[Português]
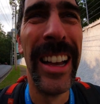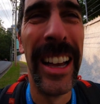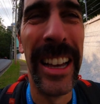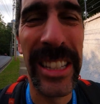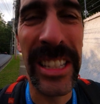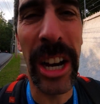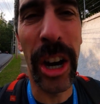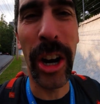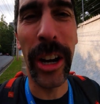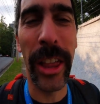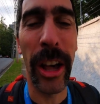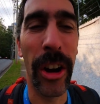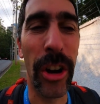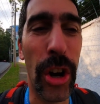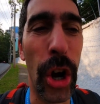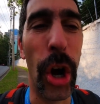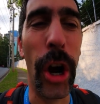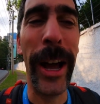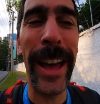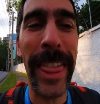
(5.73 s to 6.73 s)
Esse é o canal
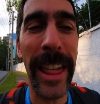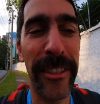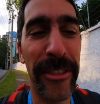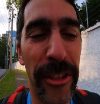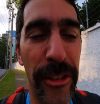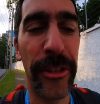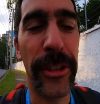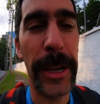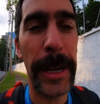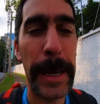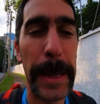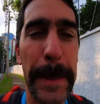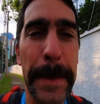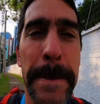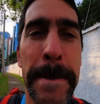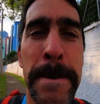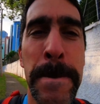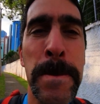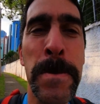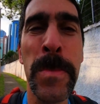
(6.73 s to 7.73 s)
Correr é Viver
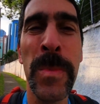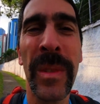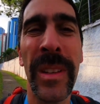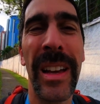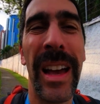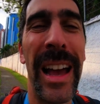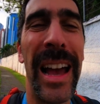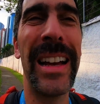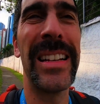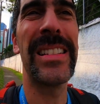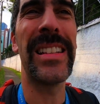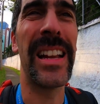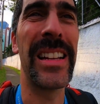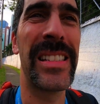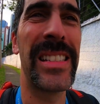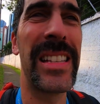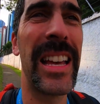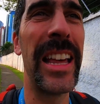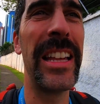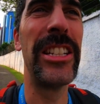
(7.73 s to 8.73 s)
Esta
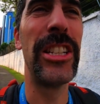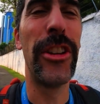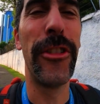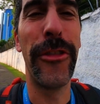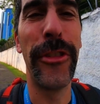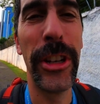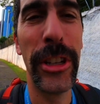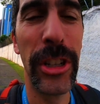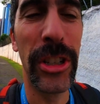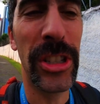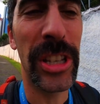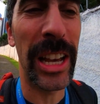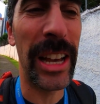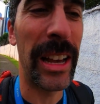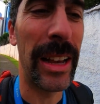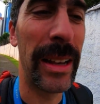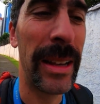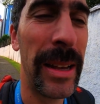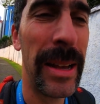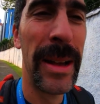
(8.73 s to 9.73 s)
série de vídeos
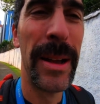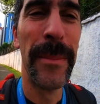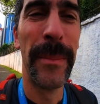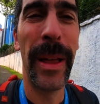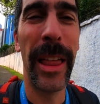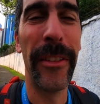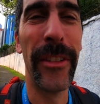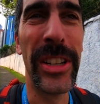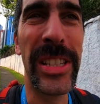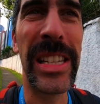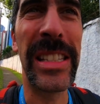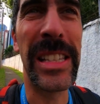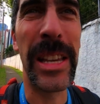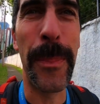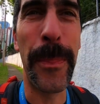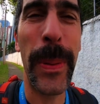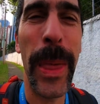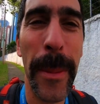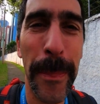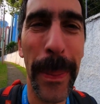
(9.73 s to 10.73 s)
é para você
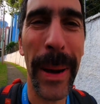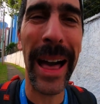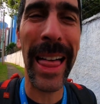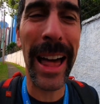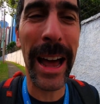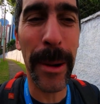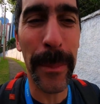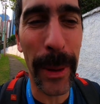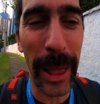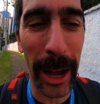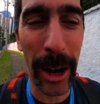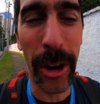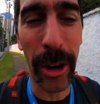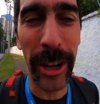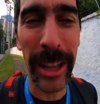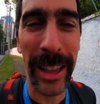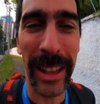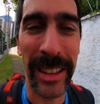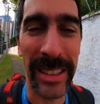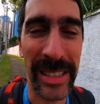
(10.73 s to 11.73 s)
se preparar para
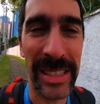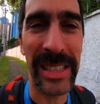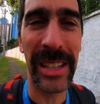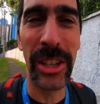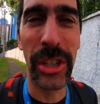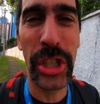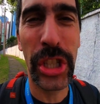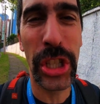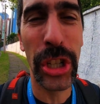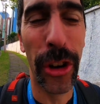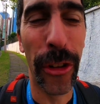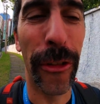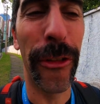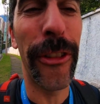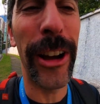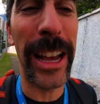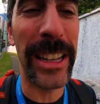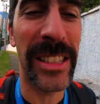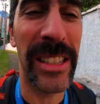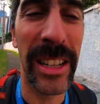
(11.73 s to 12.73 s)
correr a São
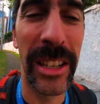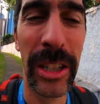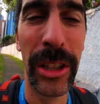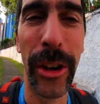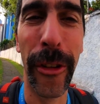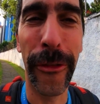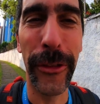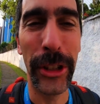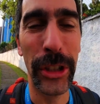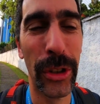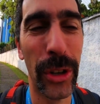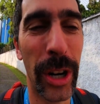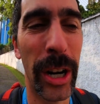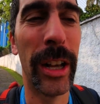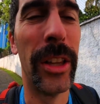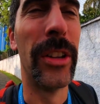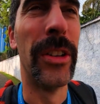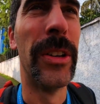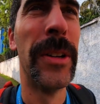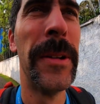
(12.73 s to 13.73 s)
Silvestre no fim do
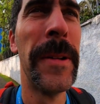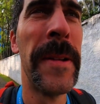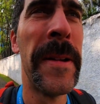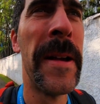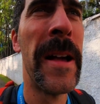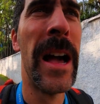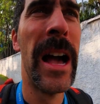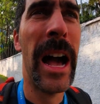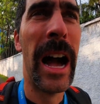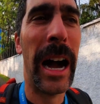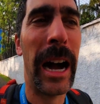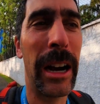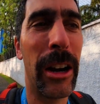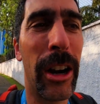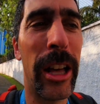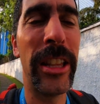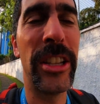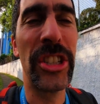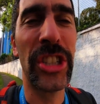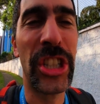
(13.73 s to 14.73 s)
ano
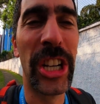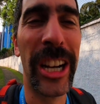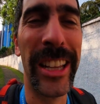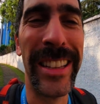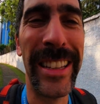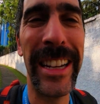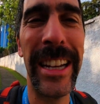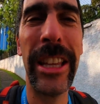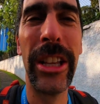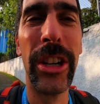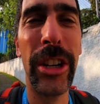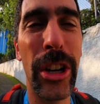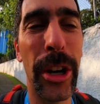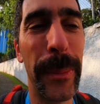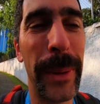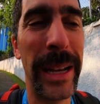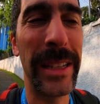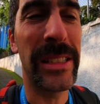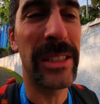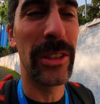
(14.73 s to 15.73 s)
Agora em janeiro
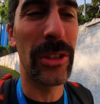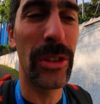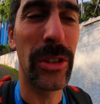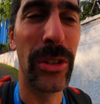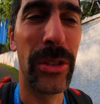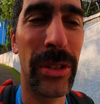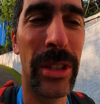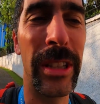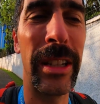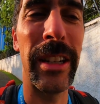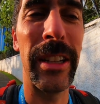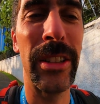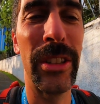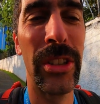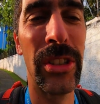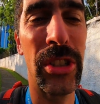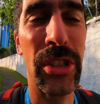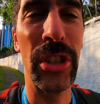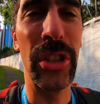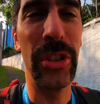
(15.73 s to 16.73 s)
começam com
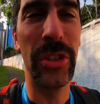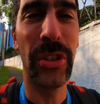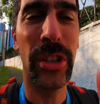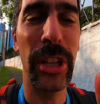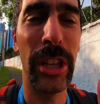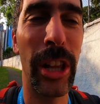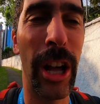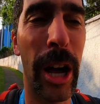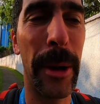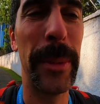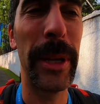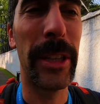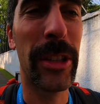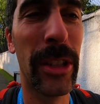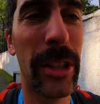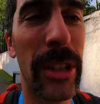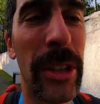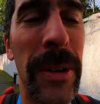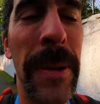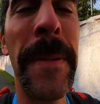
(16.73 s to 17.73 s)
treinos de 1
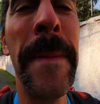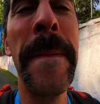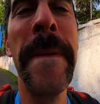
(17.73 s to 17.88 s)
km